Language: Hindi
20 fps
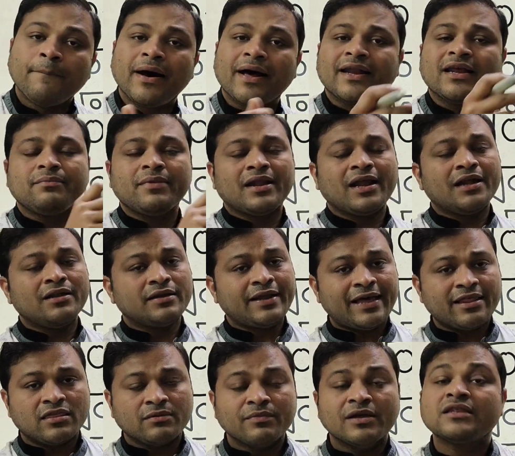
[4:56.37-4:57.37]
मानिए मेरा
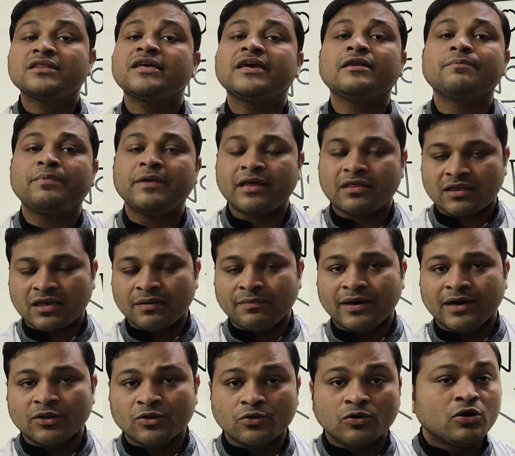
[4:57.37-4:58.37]
डेसिमल तीन प्लेस के
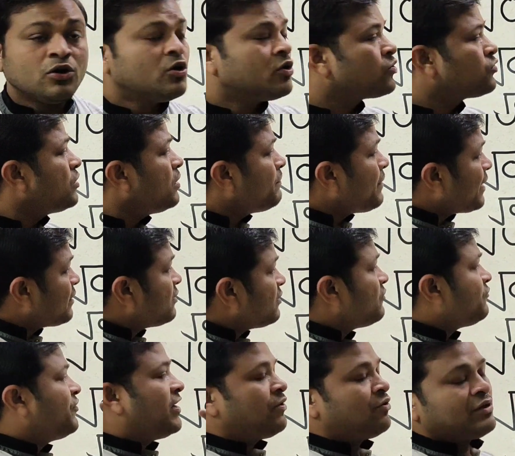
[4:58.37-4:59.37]
बाद हो तो ये
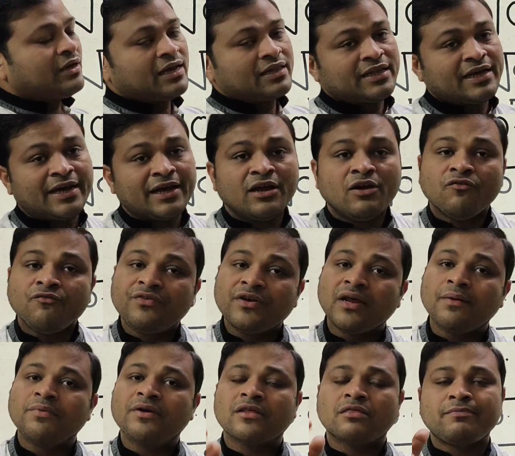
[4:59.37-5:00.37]
मेथड फेल हो जाता है
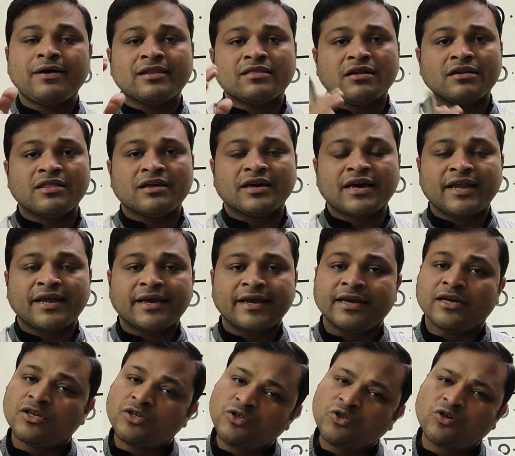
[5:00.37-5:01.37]
फिर हम किस मेथड से
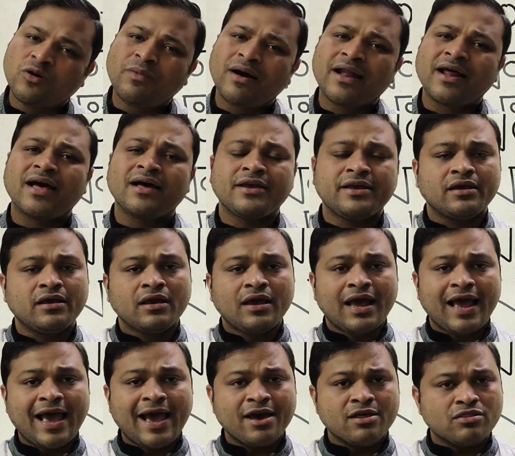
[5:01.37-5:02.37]
करेंगे जो हमारा
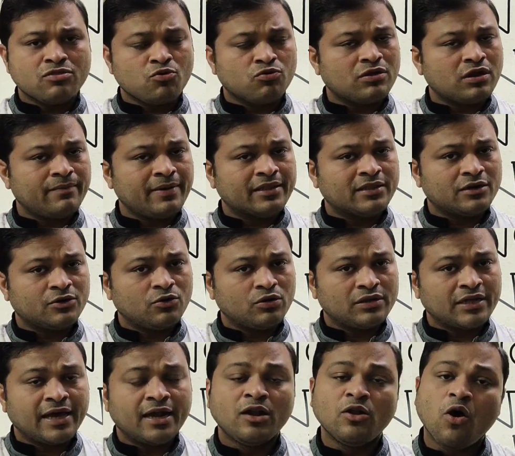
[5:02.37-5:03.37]
एज यूजल मेथड
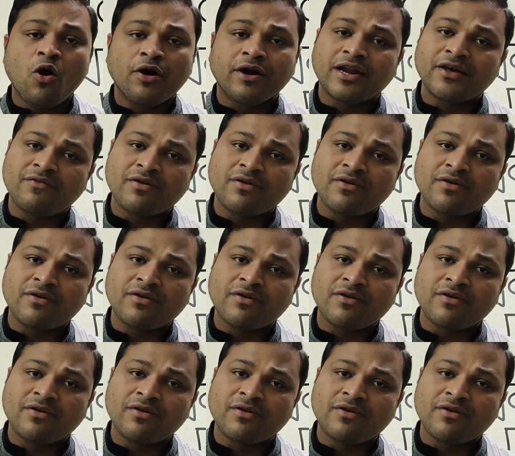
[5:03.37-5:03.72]
होता है लॉन्ग